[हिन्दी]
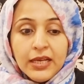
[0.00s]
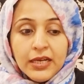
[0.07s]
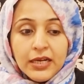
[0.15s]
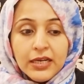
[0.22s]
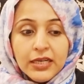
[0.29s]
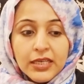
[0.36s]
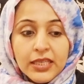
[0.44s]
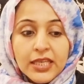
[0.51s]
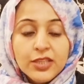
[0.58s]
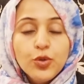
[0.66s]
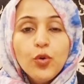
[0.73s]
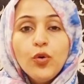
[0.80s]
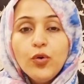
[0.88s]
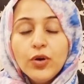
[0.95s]
ये
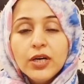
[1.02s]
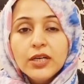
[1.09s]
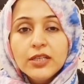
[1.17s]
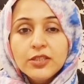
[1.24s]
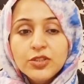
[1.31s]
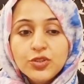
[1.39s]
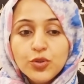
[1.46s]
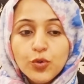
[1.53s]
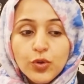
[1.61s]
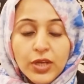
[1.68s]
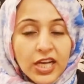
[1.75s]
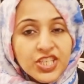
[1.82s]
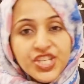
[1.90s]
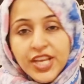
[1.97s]
दो जो
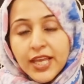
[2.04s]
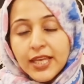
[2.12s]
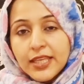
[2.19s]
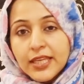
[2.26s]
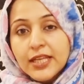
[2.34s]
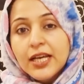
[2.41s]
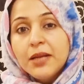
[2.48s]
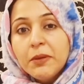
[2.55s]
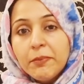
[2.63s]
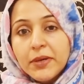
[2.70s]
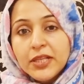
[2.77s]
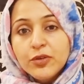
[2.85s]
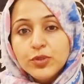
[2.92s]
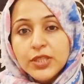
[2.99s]
लाशें हैं ये घर में
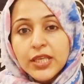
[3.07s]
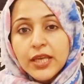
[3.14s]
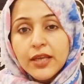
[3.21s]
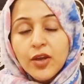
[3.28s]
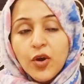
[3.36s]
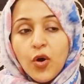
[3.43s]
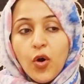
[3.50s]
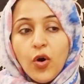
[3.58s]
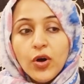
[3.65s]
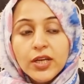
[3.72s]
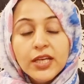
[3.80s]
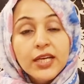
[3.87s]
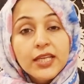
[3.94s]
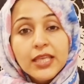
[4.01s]
पड़ी होती हैं और
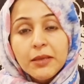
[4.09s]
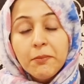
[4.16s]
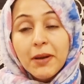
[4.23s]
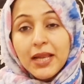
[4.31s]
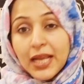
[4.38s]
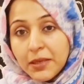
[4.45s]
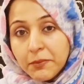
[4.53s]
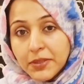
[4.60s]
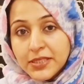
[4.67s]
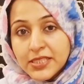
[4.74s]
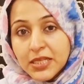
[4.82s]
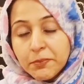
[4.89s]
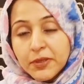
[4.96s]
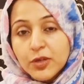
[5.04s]
घर की बालाई
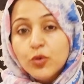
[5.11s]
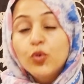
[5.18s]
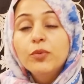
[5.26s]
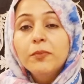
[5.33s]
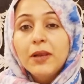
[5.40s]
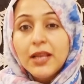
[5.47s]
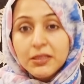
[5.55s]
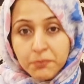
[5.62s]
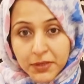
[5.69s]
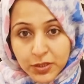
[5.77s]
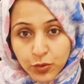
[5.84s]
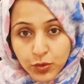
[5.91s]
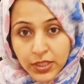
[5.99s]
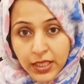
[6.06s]
मंजिल पर खून में
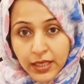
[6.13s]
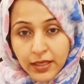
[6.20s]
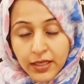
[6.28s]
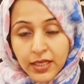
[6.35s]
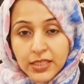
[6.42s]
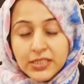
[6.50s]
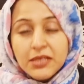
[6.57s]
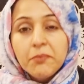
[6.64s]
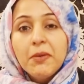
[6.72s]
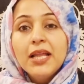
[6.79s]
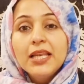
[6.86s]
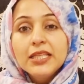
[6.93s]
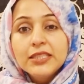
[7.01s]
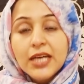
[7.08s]
लथपथ होती हैं जब
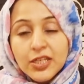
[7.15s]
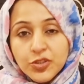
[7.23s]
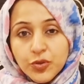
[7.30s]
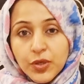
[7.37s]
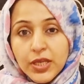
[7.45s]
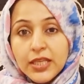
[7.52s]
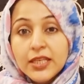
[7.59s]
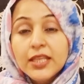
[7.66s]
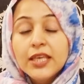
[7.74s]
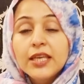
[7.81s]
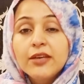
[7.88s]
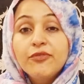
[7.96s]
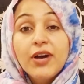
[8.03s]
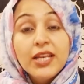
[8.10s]
महल्लेदार जो है
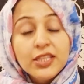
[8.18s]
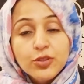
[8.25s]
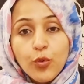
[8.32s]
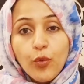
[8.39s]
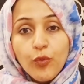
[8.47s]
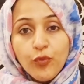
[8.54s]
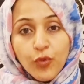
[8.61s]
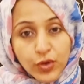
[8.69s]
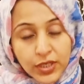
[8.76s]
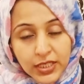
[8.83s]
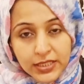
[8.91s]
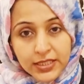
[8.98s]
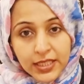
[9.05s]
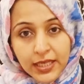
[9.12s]
इनके वालिद को फ़ोन
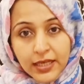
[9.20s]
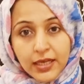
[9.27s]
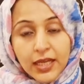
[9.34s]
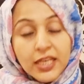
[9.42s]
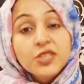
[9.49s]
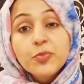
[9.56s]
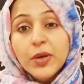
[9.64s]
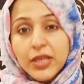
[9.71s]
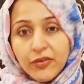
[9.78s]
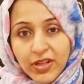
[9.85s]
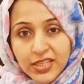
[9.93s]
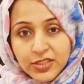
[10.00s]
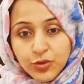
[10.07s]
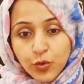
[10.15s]
करते हैं अलिशबा के
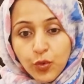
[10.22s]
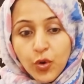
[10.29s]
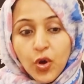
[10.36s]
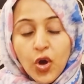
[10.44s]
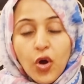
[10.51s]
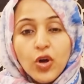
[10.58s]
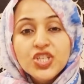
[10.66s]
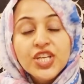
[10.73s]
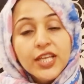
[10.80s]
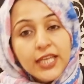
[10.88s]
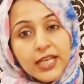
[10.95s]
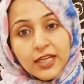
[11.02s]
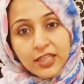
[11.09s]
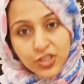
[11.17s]
वालिद को और
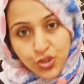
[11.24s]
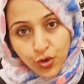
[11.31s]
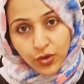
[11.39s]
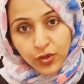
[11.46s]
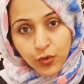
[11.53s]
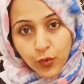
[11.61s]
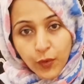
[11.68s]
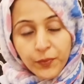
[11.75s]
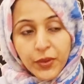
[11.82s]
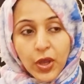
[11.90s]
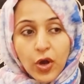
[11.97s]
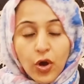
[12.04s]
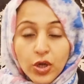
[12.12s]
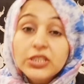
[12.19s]
शकीला के शोहर को
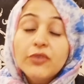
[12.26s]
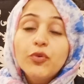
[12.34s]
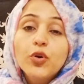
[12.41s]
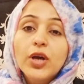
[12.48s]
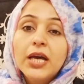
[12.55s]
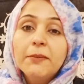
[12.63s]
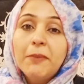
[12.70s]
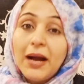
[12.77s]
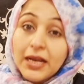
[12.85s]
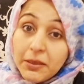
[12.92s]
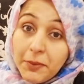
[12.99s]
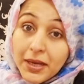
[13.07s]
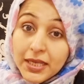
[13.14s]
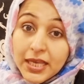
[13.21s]
और जब वो घर भागे
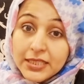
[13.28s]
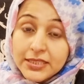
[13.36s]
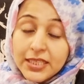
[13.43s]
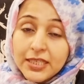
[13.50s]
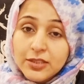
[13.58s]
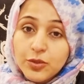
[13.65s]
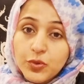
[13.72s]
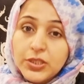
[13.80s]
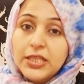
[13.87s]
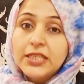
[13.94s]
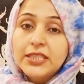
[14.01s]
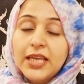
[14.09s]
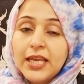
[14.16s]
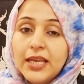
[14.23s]
भागे आते हैं तो वो
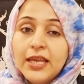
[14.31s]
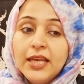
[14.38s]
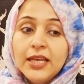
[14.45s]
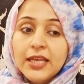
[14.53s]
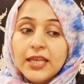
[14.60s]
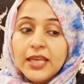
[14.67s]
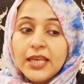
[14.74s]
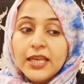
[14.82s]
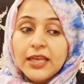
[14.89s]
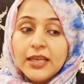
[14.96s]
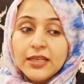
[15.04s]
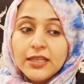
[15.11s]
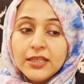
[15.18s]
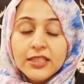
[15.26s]
देखते हैं कि
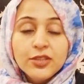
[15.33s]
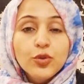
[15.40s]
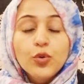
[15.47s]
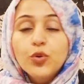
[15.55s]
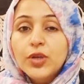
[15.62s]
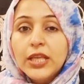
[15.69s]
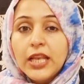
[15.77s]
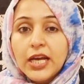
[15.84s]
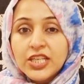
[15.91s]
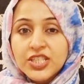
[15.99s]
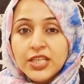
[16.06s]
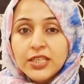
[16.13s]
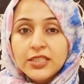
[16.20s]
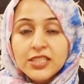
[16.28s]
इन दोनों की
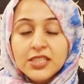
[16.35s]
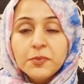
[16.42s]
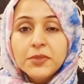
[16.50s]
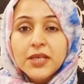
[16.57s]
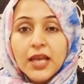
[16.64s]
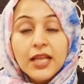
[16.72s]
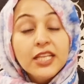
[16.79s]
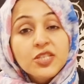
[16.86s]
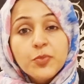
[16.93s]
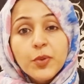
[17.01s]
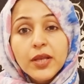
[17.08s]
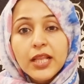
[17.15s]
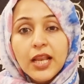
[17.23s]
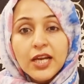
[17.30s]
लाशें जिसमें अलिशबा
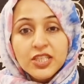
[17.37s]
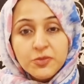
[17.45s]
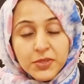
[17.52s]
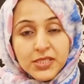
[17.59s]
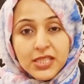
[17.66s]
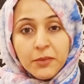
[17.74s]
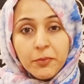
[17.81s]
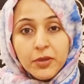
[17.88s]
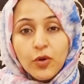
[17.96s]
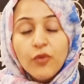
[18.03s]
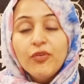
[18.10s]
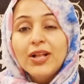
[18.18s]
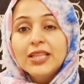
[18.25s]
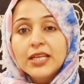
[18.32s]
की लाश बिस्तर पर
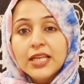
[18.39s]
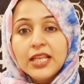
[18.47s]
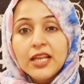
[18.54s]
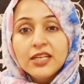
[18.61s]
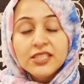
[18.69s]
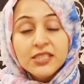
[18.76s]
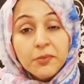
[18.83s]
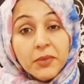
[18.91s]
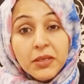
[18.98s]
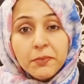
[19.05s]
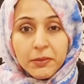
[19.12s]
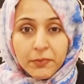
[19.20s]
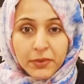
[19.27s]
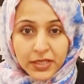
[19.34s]
और वालदा की लाश ज़मीन
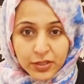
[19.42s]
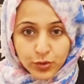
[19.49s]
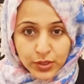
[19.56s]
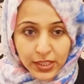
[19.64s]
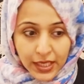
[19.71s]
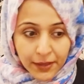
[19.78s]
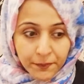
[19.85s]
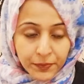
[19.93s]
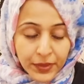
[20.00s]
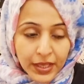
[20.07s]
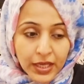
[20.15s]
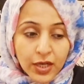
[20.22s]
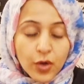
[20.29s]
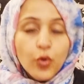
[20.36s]
पर पड़ी होती है
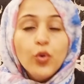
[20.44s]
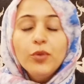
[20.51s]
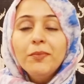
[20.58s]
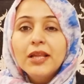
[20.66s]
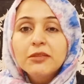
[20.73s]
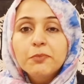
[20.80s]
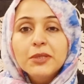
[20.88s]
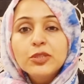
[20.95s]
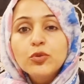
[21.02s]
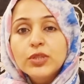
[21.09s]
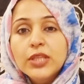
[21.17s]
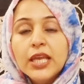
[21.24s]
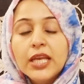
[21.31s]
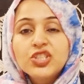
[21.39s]
खून में लथपथ
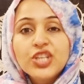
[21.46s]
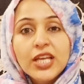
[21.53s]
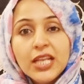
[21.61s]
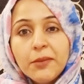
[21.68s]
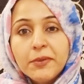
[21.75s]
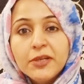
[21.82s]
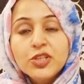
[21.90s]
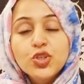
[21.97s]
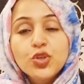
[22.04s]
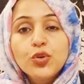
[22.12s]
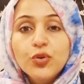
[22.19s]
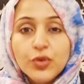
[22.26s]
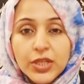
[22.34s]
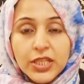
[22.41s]
होती है चेहरे पर
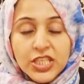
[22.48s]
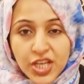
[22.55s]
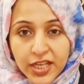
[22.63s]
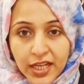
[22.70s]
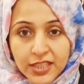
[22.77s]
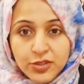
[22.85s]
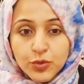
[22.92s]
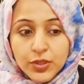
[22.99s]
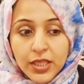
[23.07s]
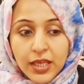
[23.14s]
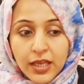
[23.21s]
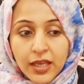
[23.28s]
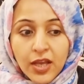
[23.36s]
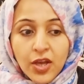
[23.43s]
छुरियों के निशानात होते हैं